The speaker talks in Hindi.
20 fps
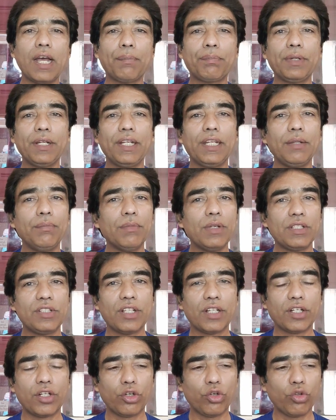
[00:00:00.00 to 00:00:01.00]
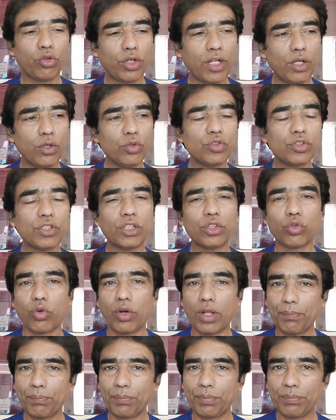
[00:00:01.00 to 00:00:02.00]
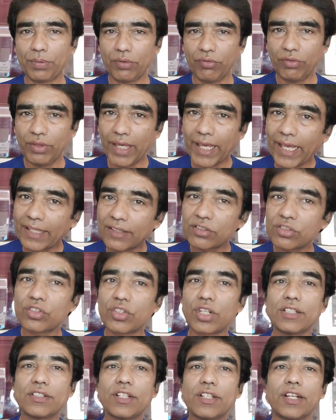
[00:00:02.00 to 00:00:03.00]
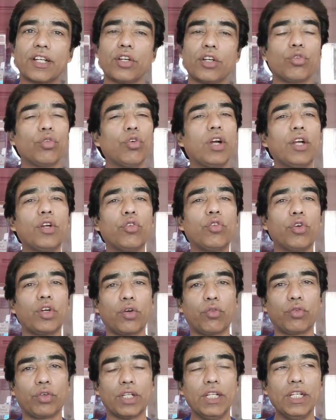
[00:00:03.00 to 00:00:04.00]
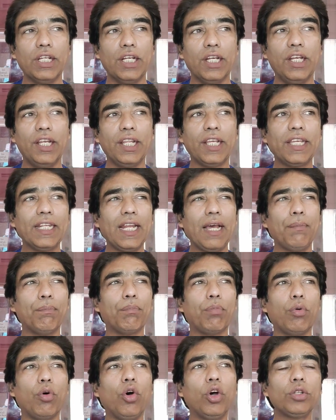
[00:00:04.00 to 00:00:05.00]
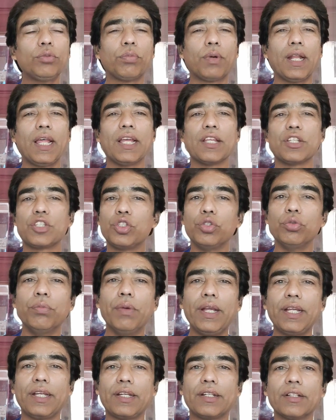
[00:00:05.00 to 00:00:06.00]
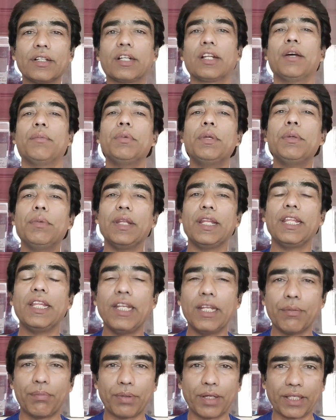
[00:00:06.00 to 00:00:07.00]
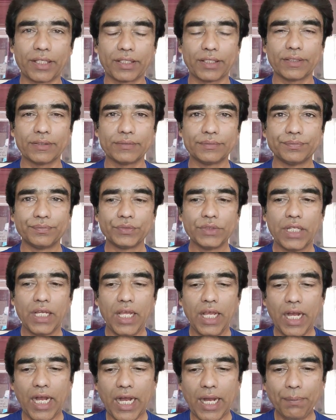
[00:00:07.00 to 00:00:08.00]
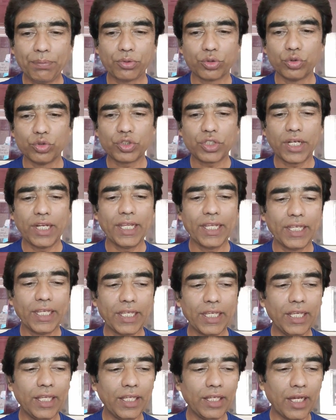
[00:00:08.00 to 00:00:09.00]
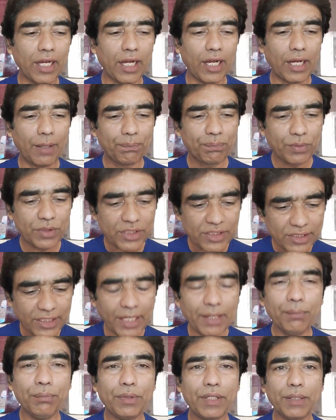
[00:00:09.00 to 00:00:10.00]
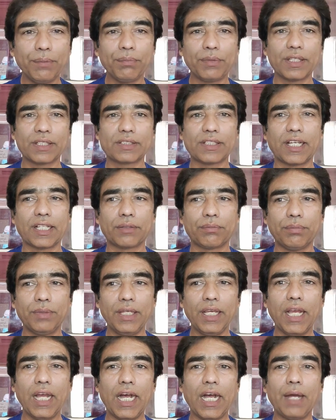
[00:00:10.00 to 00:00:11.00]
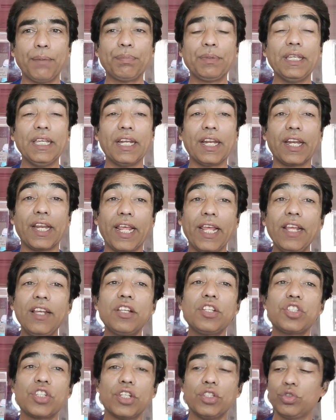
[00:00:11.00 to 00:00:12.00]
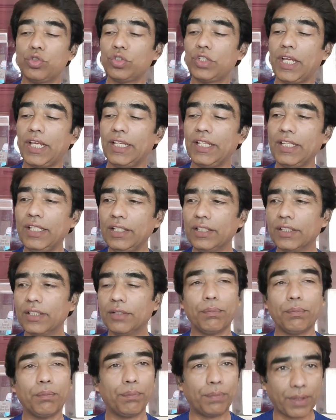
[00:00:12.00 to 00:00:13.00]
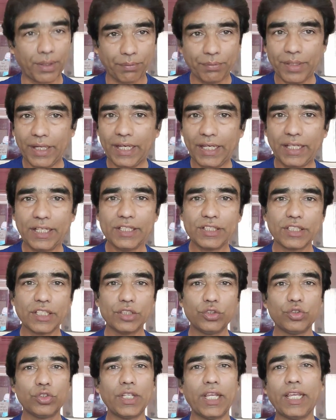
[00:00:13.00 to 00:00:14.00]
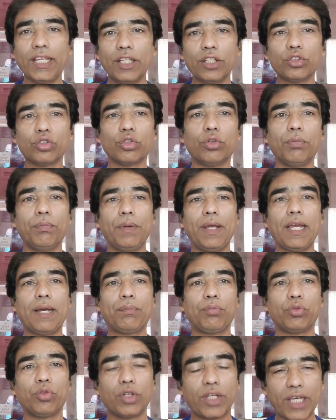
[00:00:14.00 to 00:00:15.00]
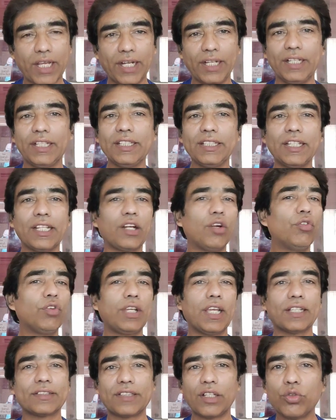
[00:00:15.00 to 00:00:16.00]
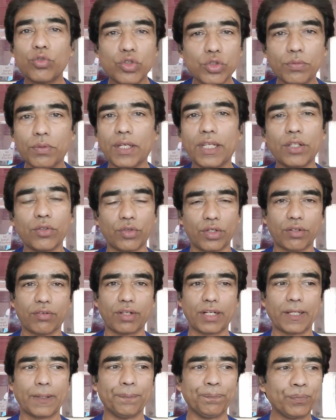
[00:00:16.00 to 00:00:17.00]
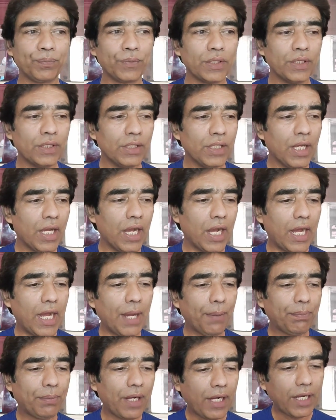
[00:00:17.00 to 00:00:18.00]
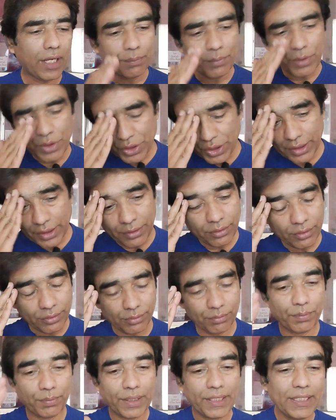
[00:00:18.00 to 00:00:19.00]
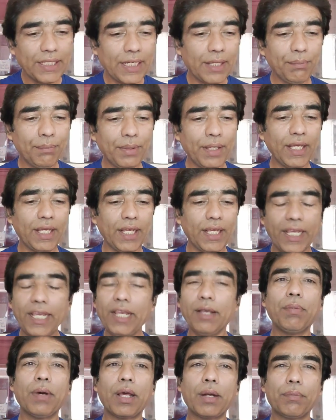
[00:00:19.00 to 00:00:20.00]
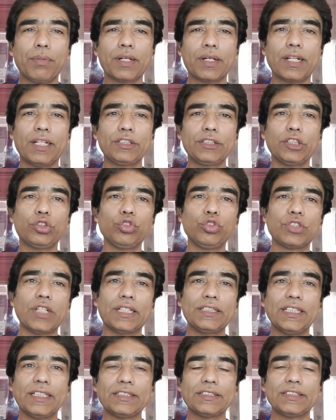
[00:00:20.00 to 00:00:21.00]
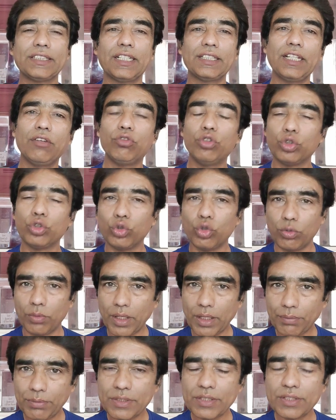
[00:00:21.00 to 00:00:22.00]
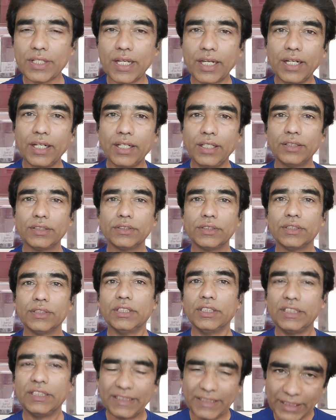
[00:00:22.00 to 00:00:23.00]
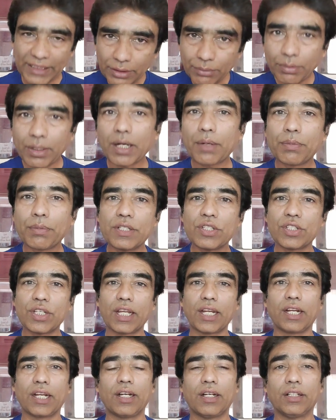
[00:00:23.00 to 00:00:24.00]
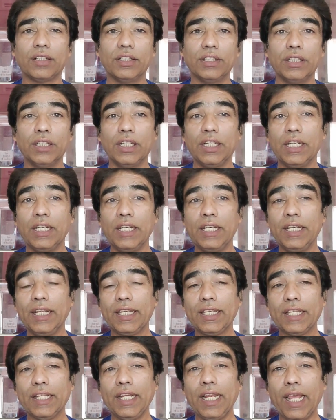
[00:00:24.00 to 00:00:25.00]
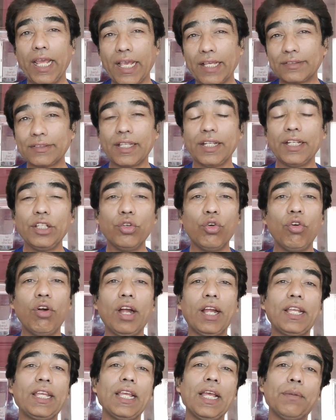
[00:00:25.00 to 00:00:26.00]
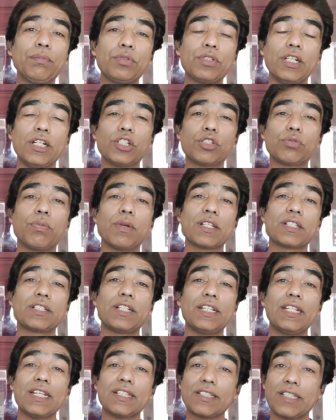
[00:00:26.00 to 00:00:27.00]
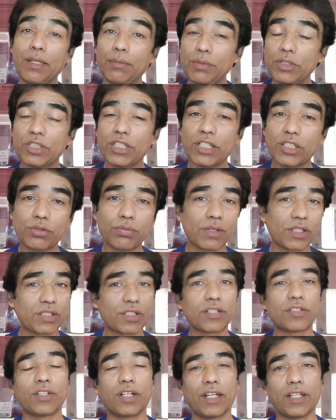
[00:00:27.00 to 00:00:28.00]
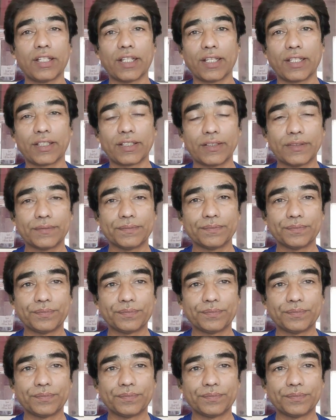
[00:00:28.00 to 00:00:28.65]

आपकी टीम में जनरेट हो रहा है उससे थोड़ा पीवी एक्स्ट्रा जनरेट होगा नो डाउट लेकिन आप बहुत बड़ा अचीवमेंट कभी भी नहीं ले पाएंगे आप सोच रहे हैं कि आप सेम टीम के साथ में आपकी रैंक चेंज हो जाएगी परमानेंटली चेंज हो जाएगी तो मैं आपको गारंटी दे रहा हूं कि ऐसा कुछ भी नहीं होने वाला है आपका कमीशन महीने में एक बार बन रहा था तो ज़्यादा से ज़्यादा वो दो बार बन जाएगा तीन बार बन जाएगा लेकिन ऐसा नहीं होगा कि आप सेल्स मास्टर या सेमी सेल्स मास्टर चले जाएंगे